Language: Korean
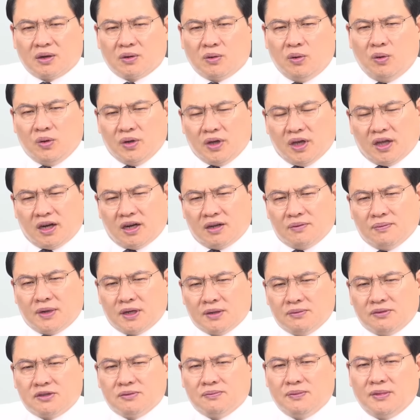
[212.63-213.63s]
공개라는
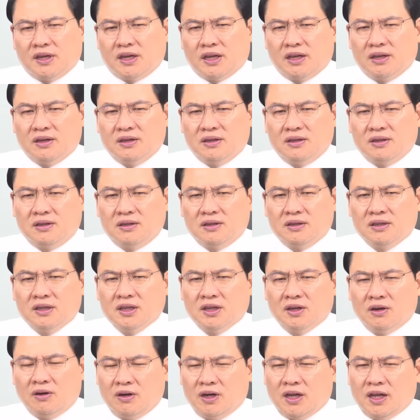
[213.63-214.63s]
말이 무슨 말이에요?
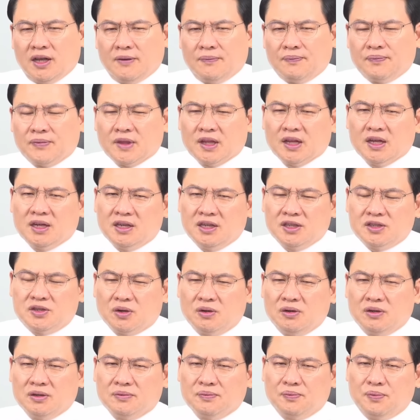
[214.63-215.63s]
원래
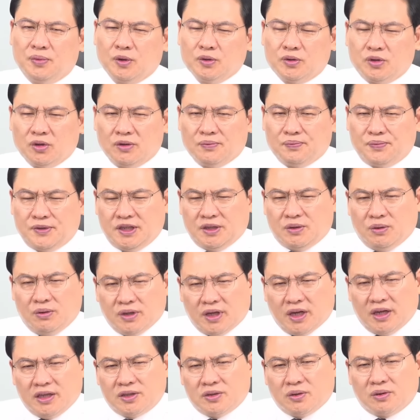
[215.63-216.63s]
의총은 보통은
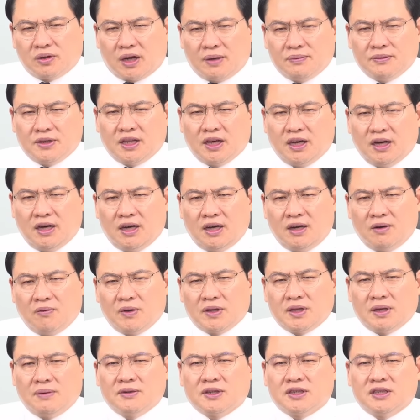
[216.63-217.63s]
비공개 의총을 합니다.
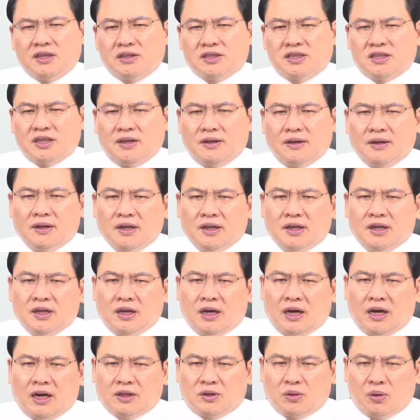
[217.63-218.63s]
왜냐하면 그것이
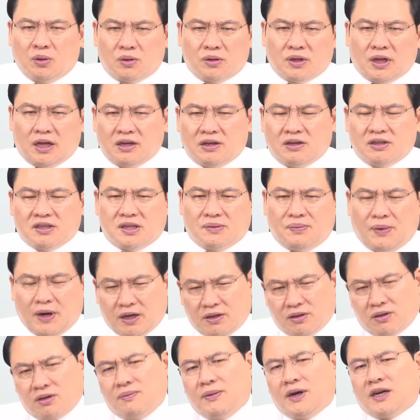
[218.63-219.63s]
아, 토론하는 것이
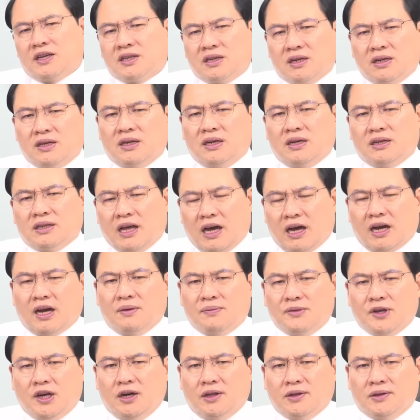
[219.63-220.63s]
밖으로 막 어,
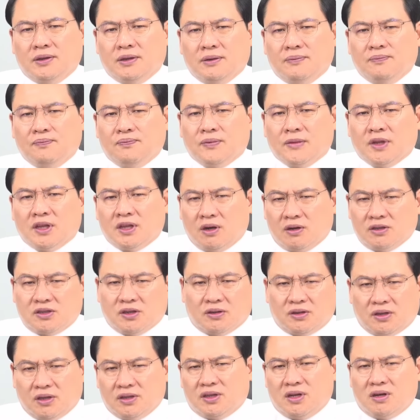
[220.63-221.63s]
나가면 여기서
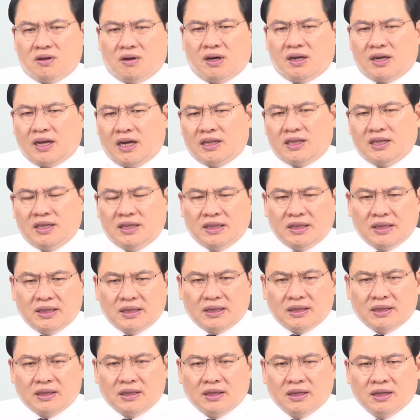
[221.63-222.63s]
어떤 결과가
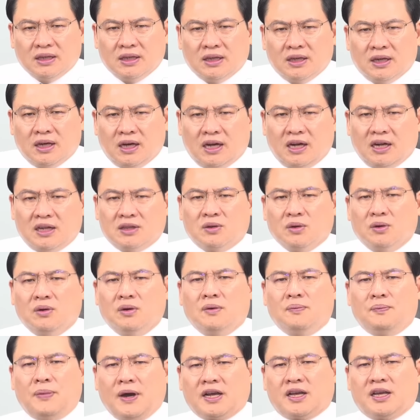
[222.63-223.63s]
나든 아,
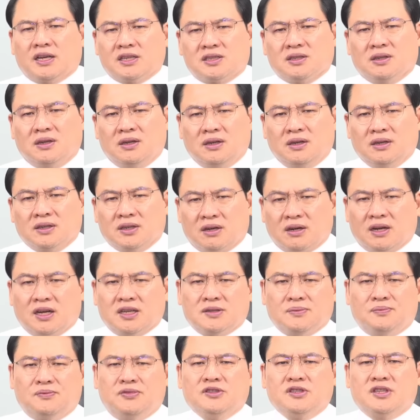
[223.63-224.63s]
또 밖에서 여러
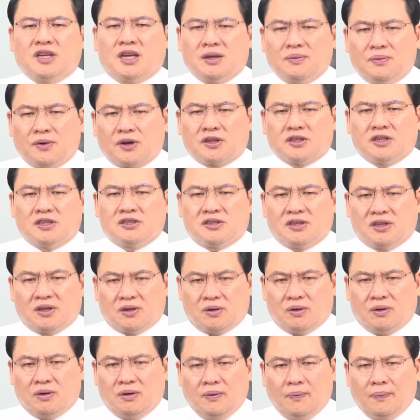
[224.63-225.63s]
가지 분쟁이 벌어질 수
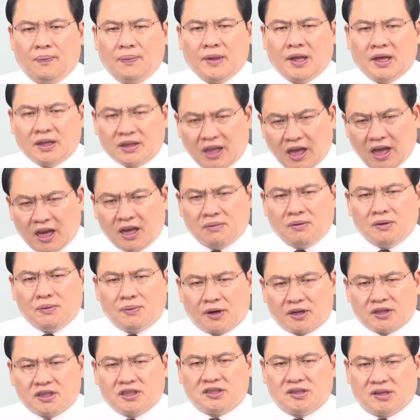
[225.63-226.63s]
있고 대립이
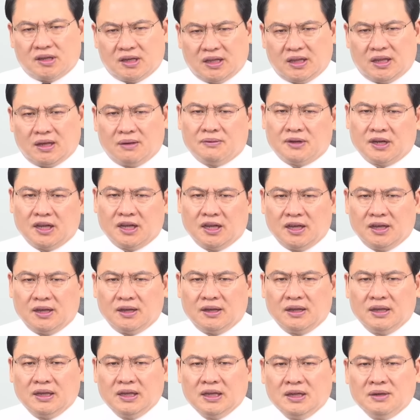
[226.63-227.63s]
벌어질 수 있기 때문에
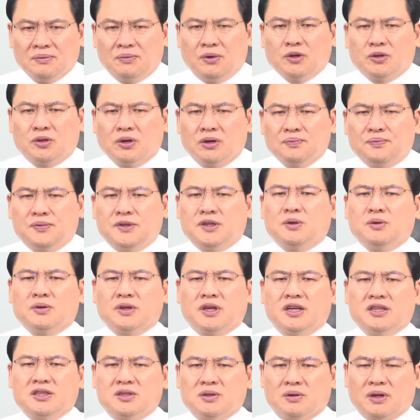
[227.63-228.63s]
보통은 비공개
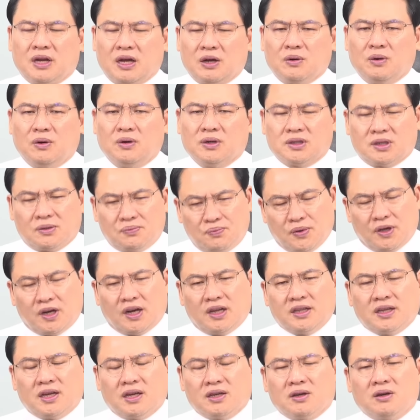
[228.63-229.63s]
의총을 하고
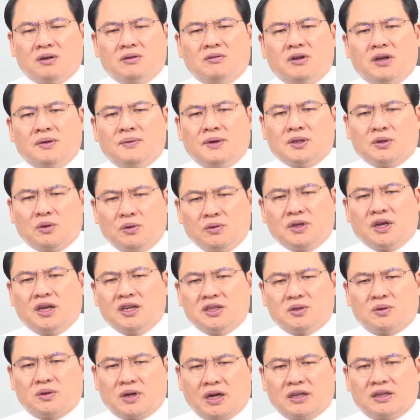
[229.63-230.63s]
특별한 경우에만 공개
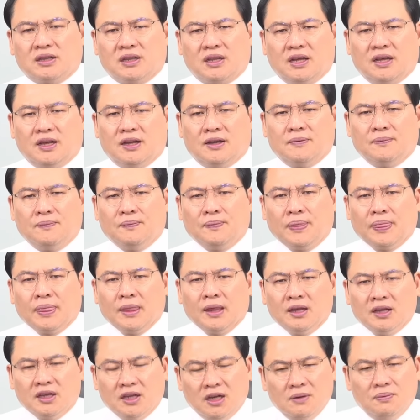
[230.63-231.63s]
의총을 하는데
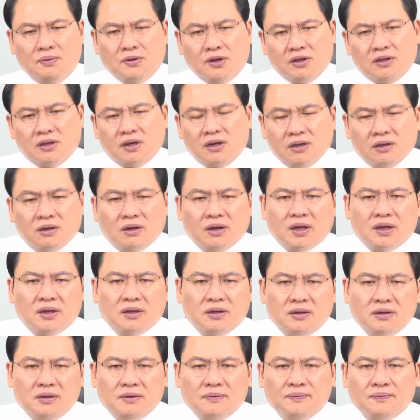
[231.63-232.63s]
일부러 그러는
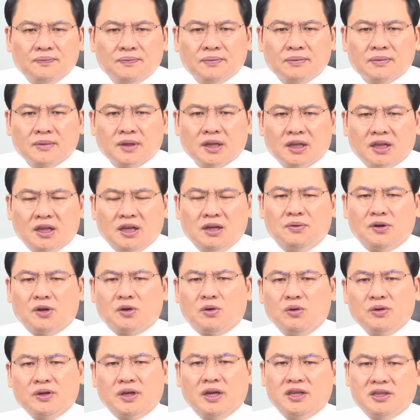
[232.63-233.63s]
거예요. 일부러
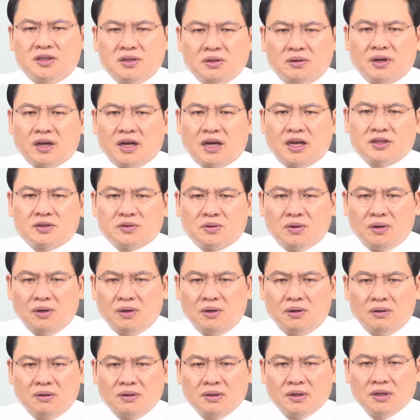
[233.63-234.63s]
공개 이청을
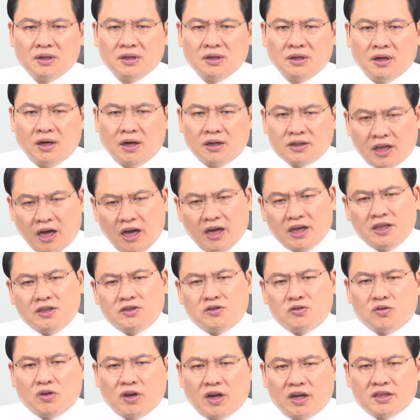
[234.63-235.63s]
해가지고 아, 당이
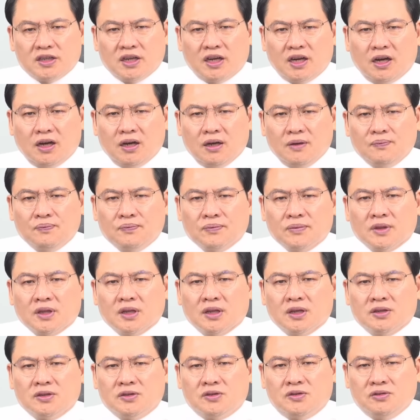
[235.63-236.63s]
중요하냐?
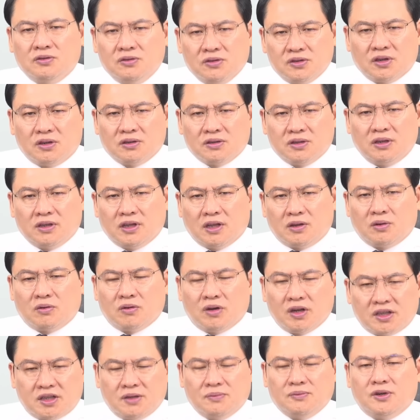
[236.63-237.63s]
윤석열
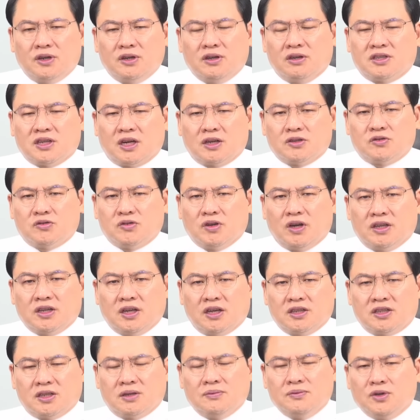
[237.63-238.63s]
대통령과 김건희 여사가
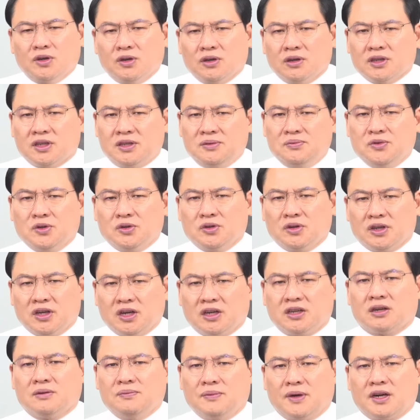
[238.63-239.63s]
중요하냐? 지금도 김종혁이가
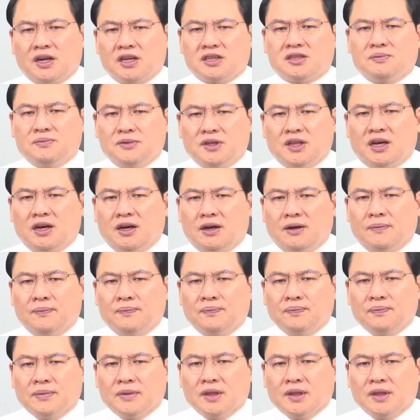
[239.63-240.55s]
그런 말을 했습니다.